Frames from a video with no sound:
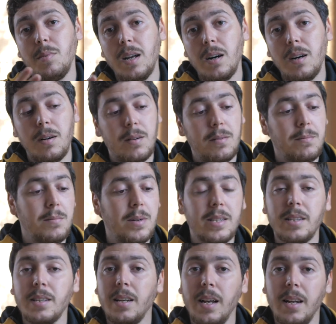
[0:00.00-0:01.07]
بلا ما
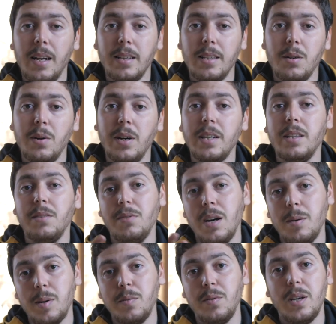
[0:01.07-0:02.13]
تتكل على حتى واحد
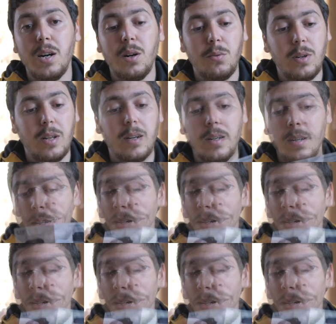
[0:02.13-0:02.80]
يفهمك فيها ولا